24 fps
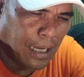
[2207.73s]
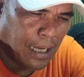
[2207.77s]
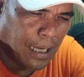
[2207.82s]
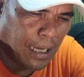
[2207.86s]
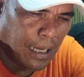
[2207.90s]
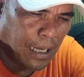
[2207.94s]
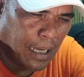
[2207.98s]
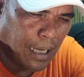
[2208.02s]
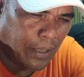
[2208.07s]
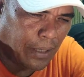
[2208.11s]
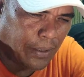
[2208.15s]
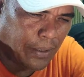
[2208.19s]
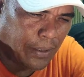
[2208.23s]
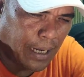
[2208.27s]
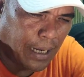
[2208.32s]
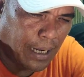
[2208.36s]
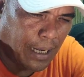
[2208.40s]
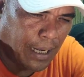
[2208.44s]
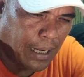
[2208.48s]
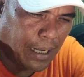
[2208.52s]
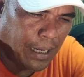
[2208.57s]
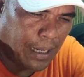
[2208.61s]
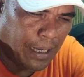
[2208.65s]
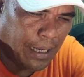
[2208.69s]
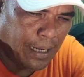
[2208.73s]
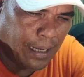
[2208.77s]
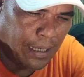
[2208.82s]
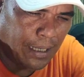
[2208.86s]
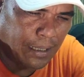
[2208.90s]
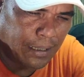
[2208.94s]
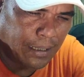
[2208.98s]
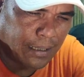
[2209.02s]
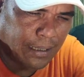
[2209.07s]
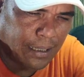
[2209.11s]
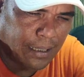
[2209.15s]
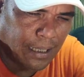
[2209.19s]
All right.
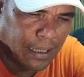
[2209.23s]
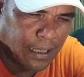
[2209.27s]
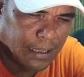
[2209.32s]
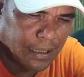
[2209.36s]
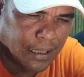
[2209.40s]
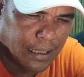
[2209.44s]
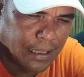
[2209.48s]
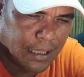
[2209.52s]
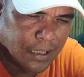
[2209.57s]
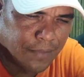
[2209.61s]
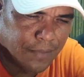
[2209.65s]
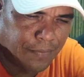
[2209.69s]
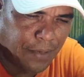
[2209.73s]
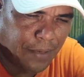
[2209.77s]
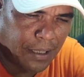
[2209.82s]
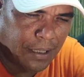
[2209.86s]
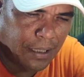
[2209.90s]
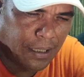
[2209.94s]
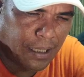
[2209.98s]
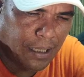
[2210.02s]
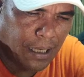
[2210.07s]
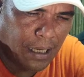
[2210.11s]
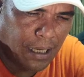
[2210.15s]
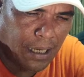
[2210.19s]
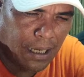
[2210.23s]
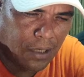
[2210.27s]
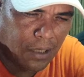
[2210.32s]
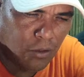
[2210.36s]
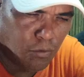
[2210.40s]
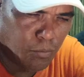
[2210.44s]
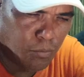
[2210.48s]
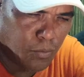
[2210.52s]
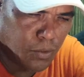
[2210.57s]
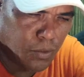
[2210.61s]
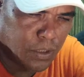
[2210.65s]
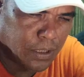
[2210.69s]
Sis Brenda,
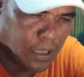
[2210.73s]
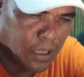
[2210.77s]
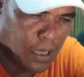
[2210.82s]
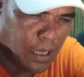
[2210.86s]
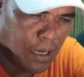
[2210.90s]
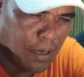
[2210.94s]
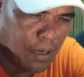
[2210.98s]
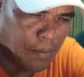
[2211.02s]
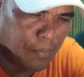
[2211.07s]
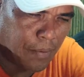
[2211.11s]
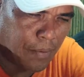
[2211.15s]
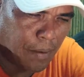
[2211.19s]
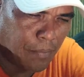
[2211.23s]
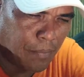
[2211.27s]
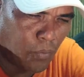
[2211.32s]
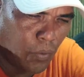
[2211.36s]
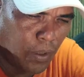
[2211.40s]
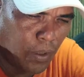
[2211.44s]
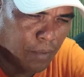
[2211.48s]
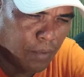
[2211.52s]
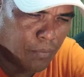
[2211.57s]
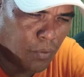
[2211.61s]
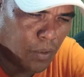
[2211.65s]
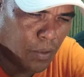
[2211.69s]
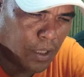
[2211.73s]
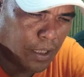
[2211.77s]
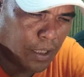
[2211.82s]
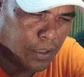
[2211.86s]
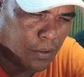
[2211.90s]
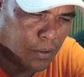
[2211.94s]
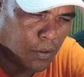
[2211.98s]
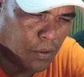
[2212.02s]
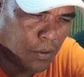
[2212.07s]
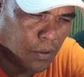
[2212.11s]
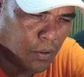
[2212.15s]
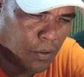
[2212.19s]
kumusta? From Wing
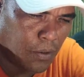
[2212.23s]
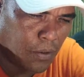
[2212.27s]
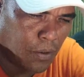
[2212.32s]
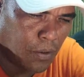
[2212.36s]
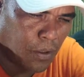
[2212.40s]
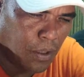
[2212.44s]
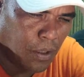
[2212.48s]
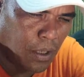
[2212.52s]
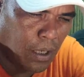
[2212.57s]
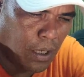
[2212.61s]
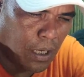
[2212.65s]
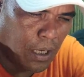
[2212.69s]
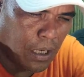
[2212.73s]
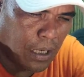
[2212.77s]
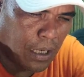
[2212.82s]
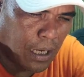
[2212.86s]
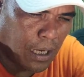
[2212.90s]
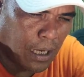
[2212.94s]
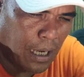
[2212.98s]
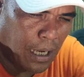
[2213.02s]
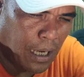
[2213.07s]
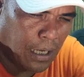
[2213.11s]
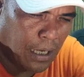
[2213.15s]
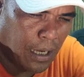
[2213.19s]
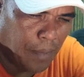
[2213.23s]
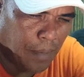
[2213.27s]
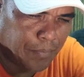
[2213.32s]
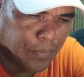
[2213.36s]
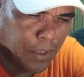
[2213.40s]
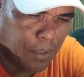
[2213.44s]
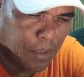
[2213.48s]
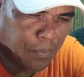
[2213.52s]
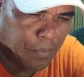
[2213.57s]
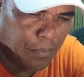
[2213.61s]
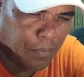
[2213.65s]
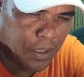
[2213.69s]
Bolido. Kaagap
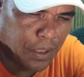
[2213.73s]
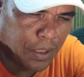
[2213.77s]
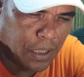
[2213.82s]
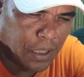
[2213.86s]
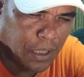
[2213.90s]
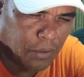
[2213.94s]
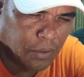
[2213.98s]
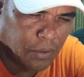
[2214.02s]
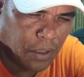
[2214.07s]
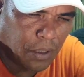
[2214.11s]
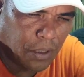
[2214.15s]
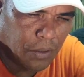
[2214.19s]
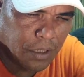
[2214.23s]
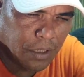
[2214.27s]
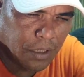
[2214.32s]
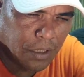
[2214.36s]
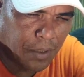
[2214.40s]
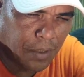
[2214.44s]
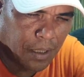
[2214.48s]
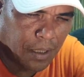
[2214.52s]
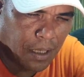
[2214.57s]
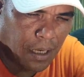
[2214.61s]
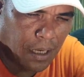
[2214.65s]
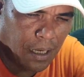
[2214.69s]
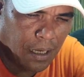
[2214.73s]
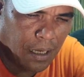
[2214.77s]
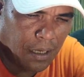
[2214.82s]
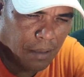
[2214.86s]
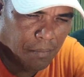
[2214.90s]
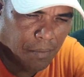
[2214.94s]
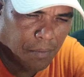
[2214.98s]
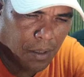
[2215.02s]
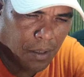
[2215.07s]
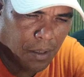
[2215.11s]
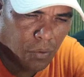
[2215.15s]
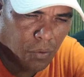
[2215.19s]
TV, shout out sa mga
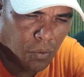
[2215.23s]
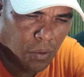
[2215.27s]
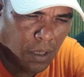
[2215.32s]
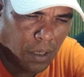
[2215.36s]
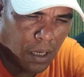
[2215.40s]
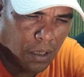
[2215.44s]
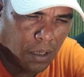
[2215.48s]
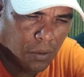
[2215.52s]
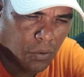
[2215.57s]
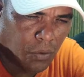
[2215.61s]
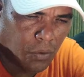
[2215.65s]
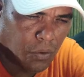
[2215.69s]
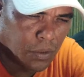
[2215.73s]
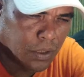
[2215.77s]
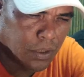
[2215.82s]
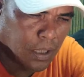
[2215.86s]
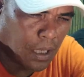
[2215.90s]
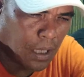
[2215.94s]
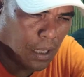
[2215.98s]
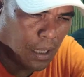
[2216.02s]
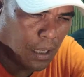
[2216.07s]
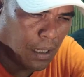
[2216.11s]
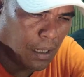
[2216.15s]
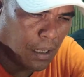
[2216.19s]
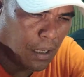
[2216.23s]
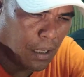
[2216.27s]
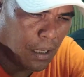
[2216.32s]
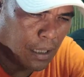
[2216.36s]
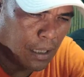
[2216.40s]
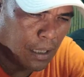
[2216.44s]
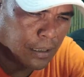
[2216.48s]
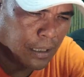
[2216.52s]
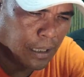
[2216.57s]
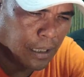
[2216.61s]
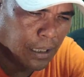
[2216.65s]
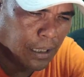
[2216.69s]
magulang ko sa
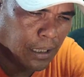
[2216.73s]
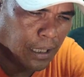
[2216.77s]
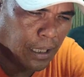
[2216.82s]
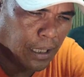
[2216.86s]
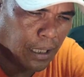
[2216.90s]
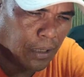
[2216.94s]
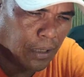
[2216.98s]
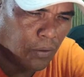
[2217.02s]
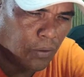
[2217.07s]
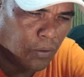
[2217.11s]
Antiki. Oy,